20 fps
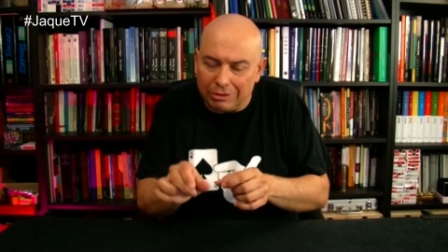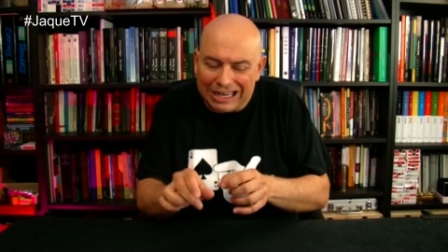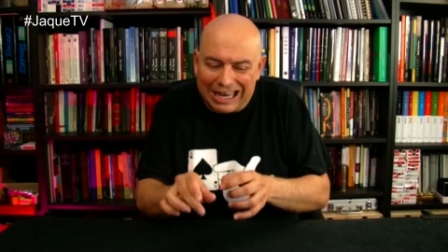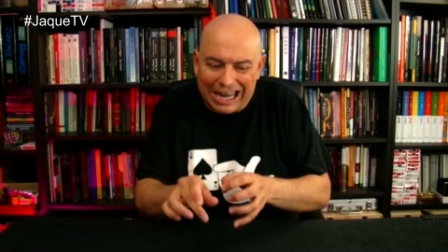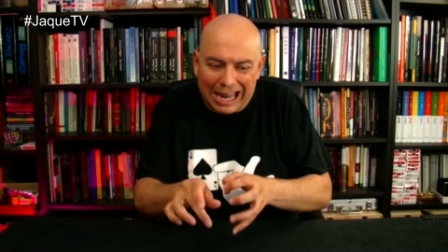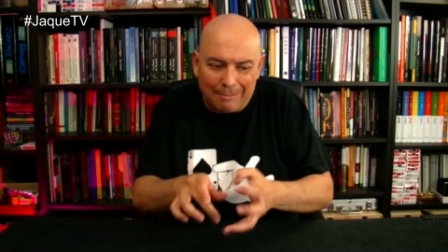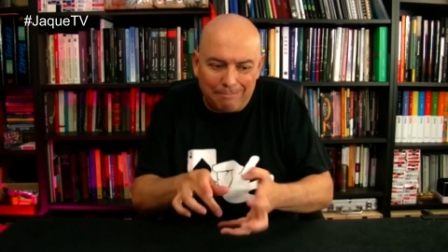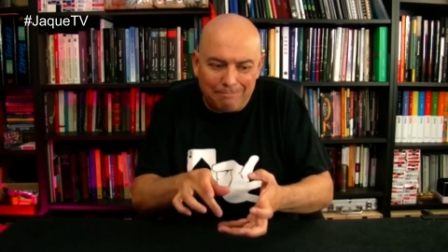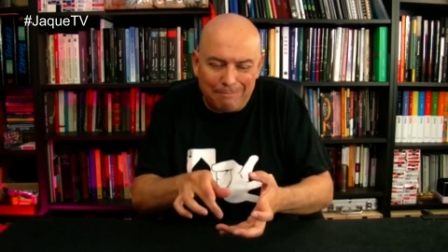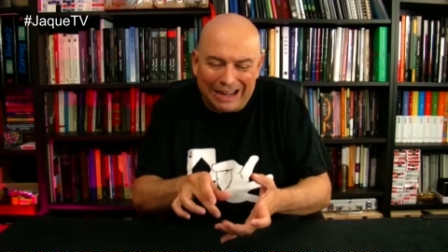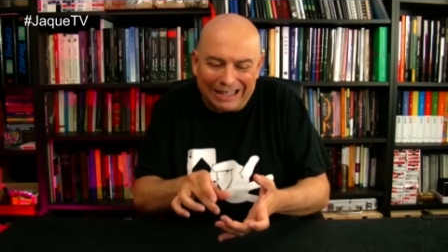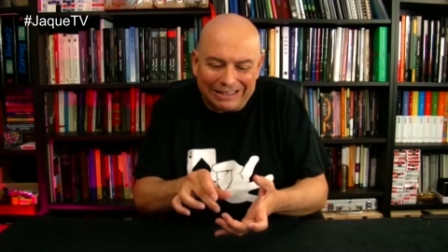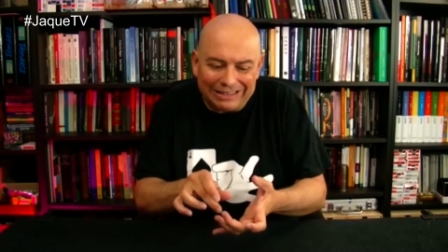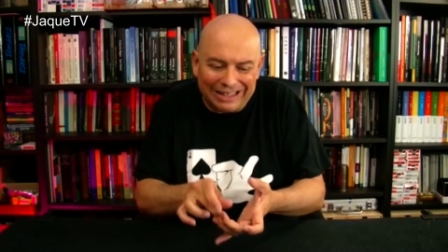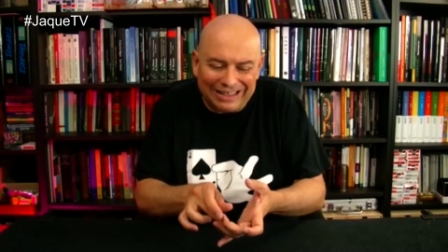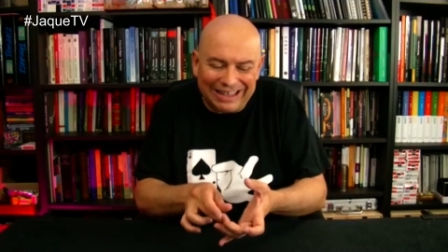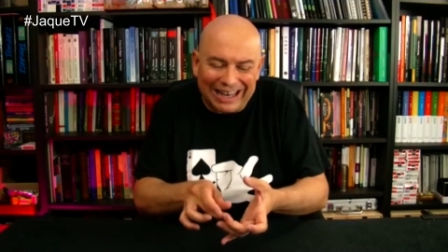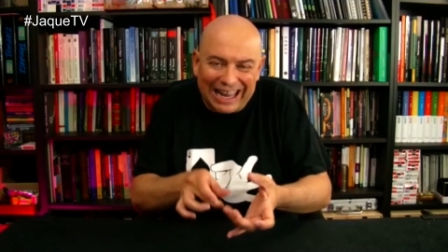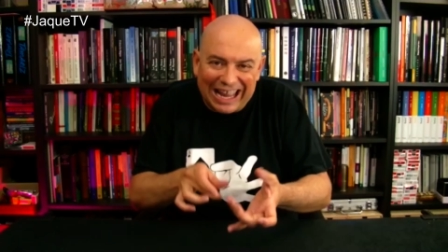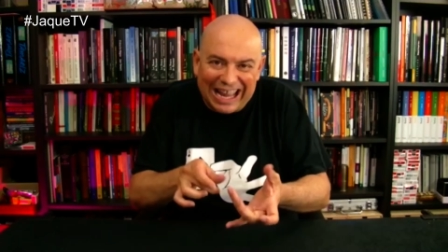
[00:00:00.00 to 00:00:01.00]
en la
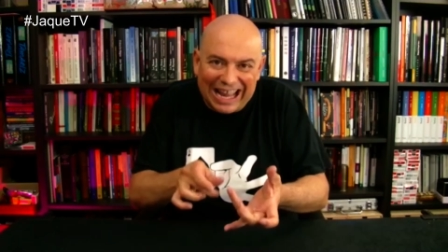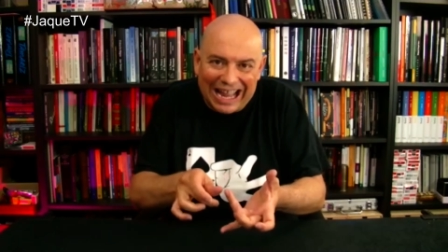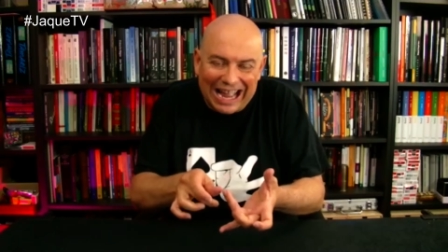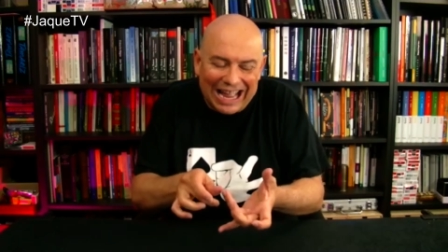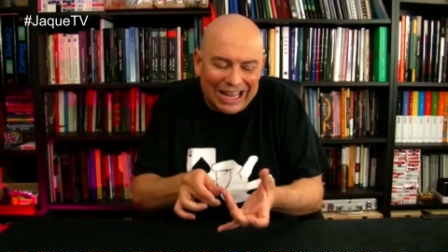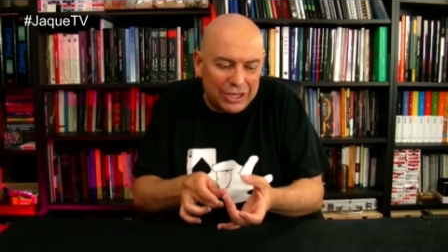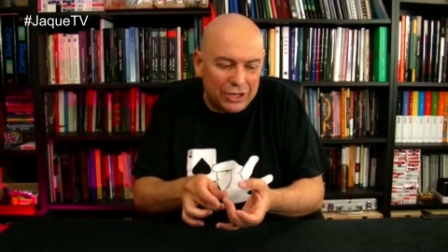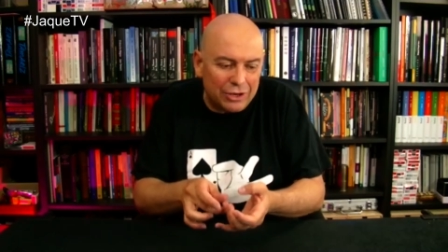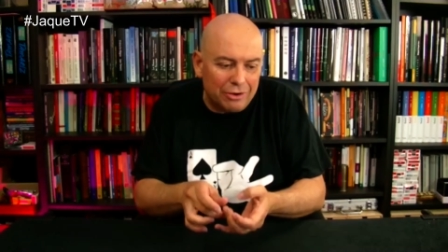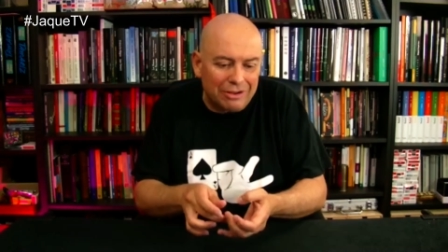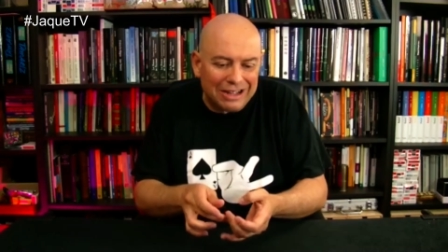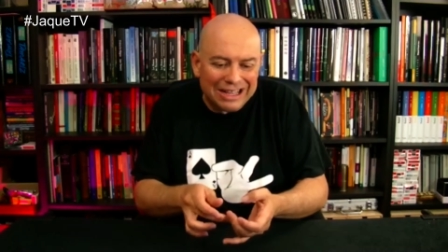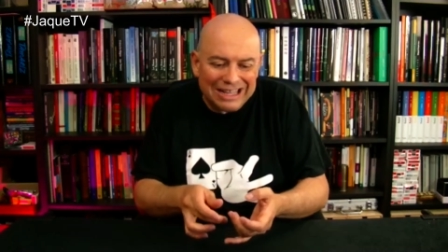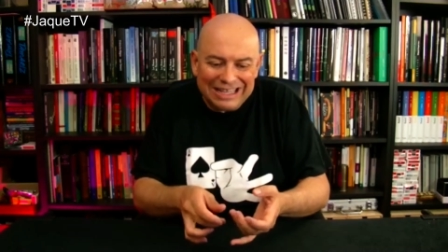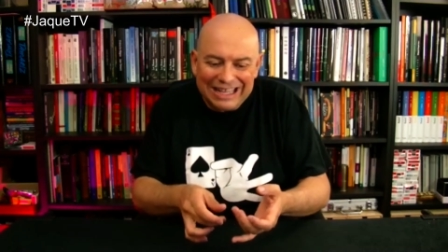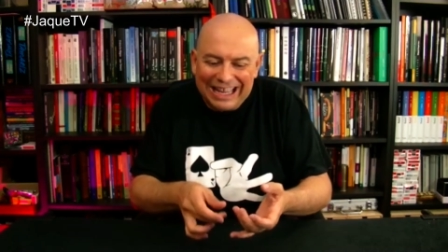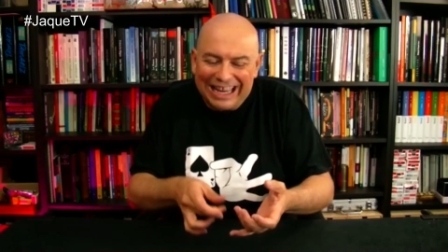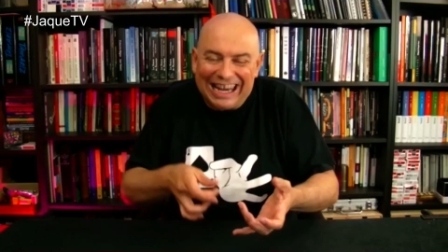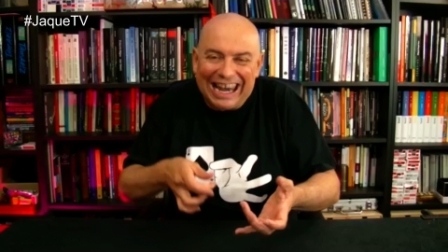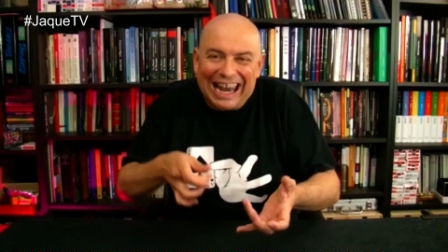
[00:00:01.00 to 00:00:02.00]
parte del engaño,
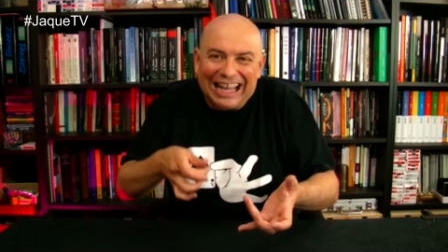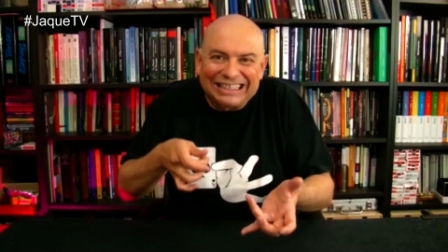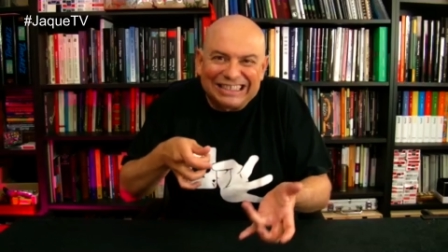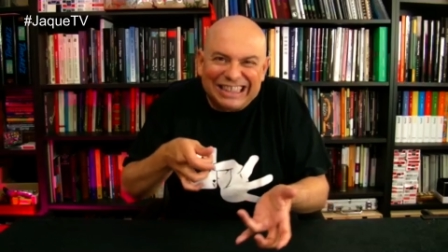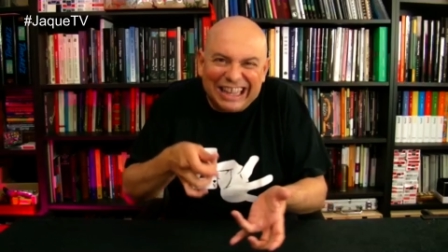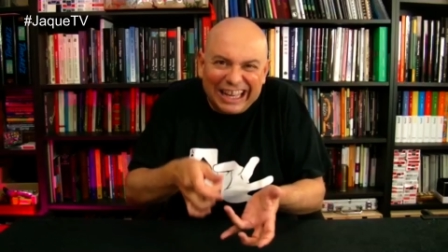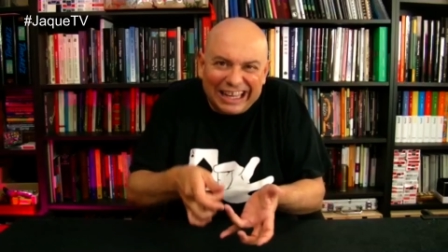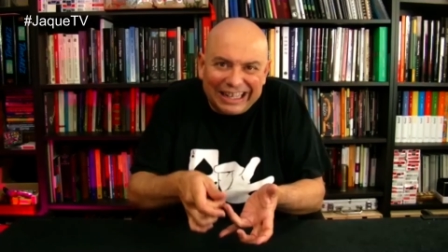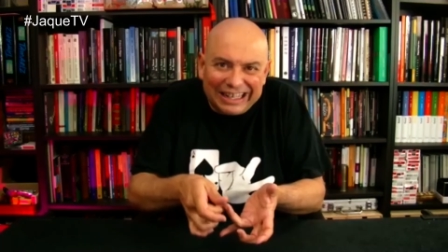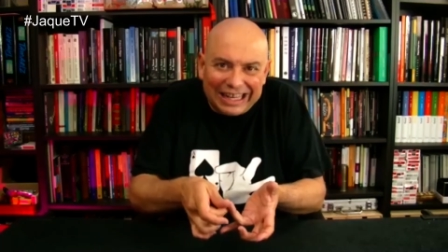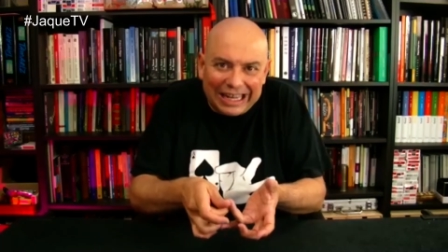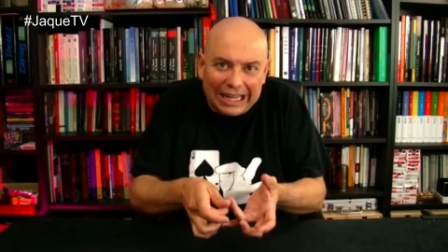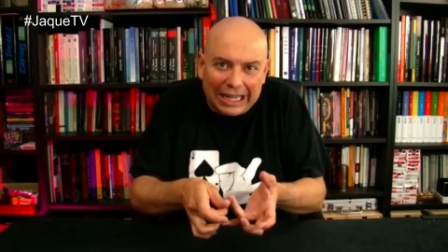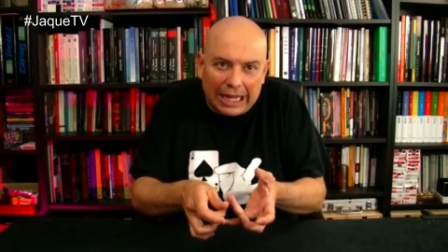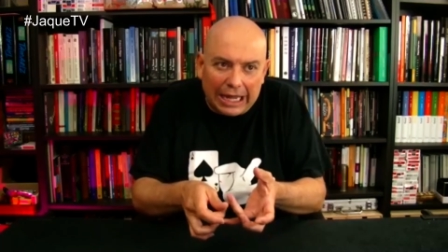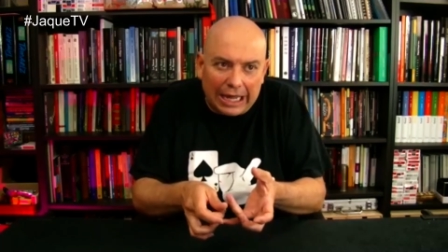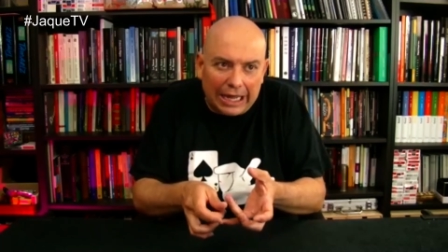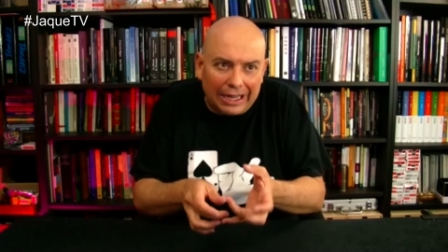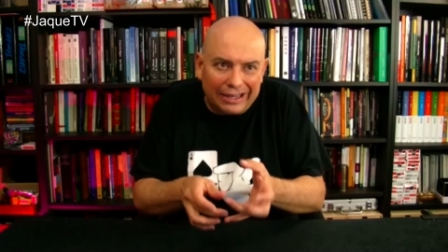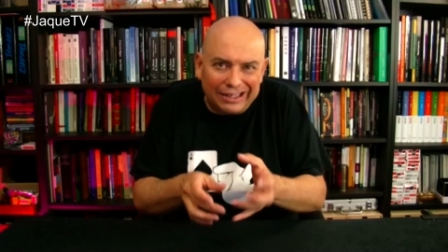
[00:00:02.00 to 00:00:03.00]
en la
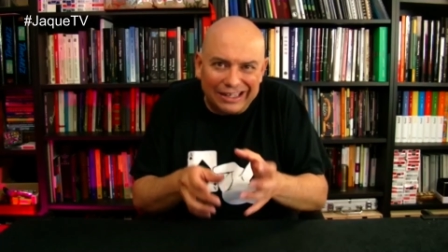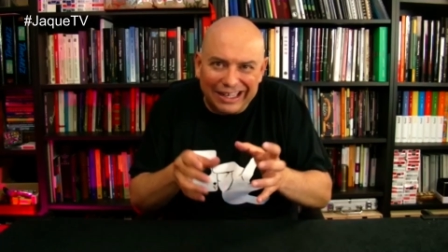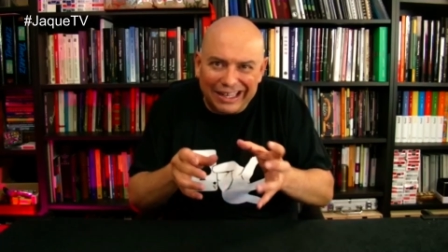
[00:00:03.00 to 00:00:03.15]
técnica.